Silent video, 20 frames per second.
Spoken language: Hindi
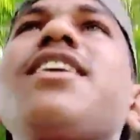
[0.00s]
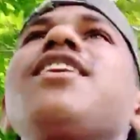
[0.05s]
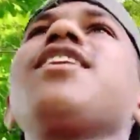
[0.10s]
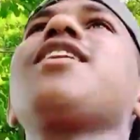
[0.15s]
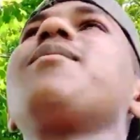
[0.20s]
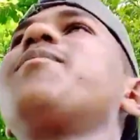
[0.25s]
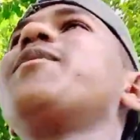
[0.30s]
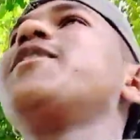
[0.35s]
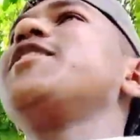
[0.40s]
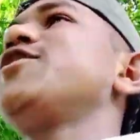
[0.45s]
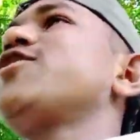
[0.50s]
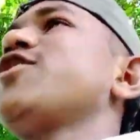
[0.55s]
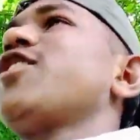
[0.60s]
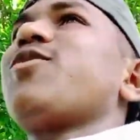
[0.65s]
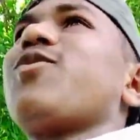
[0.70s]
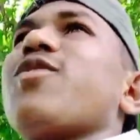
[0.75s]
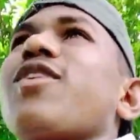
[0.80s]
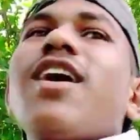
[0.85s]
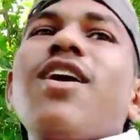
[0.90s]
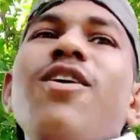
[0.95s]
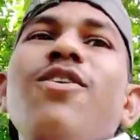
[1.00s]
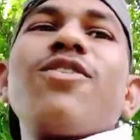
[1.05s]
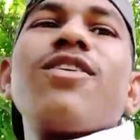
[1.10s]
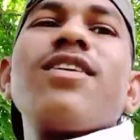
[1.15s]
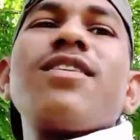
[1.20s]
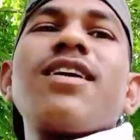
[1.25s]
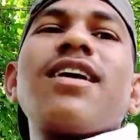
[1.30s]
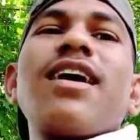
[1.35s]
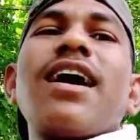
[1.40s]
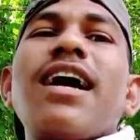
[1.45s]
कि कंपटीशन होगा
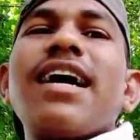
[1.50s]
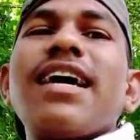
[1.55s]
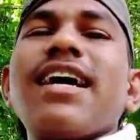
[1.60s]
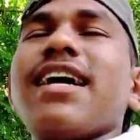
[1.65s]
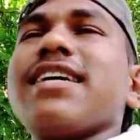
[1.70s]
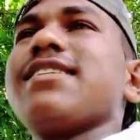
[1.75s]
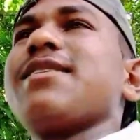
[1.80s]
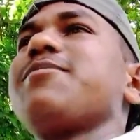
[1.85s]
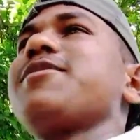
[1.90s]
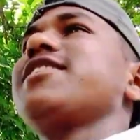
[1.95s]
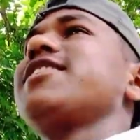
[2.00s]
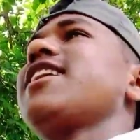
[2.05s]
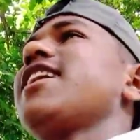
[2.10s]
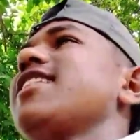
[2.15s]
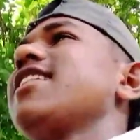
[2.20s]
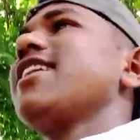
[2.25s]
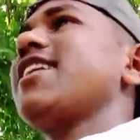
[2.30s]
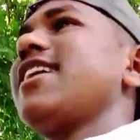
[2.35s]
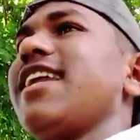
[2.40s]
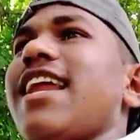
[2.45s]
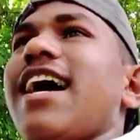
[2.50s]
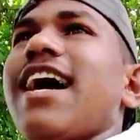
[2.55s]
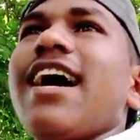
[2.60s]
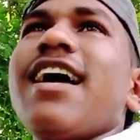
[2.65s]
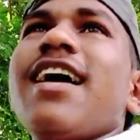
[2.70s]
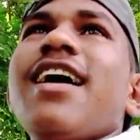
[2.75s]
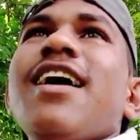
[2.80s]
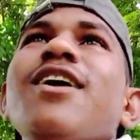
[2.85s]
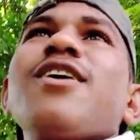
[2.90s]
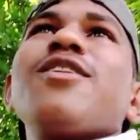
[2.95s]
कौन खाएगा सबसे ज़्यादा केला
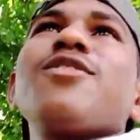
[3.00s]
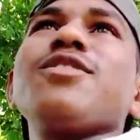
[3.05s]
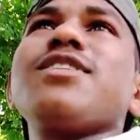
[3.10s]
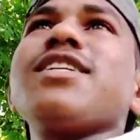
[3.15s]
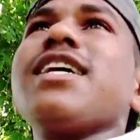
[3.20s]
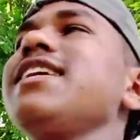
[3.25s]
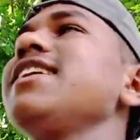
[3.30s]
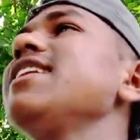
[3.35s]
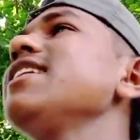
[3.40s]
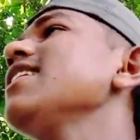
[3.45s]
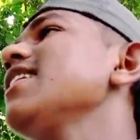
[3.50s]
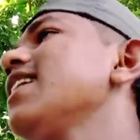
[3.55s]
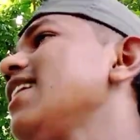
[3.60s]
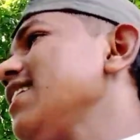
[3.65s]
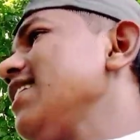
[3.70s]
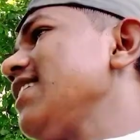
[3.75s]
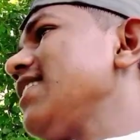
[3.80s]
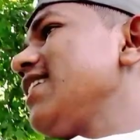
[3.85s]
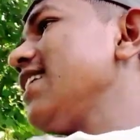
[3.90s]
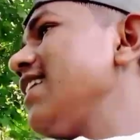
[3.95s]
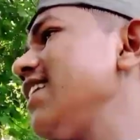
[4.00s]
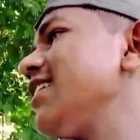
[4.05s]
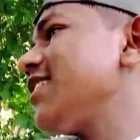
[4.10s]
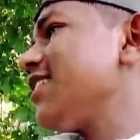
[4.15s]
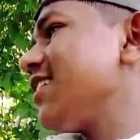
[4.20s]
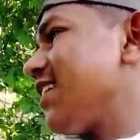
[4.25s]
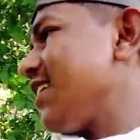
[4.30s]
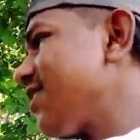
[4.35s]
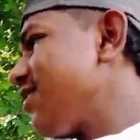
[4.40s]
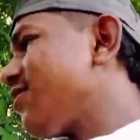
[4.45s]
तो चलिए करके देख
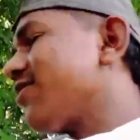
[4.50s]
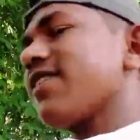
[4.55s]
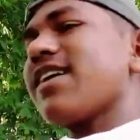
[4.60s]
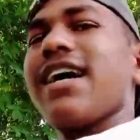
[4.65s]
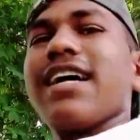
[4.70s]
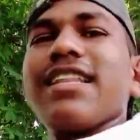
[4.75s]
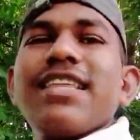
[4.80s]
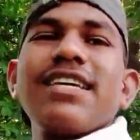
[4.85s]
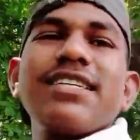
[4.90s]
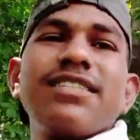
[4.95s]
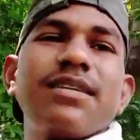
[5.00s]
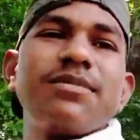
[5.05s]
लेते हैं कौन खाता है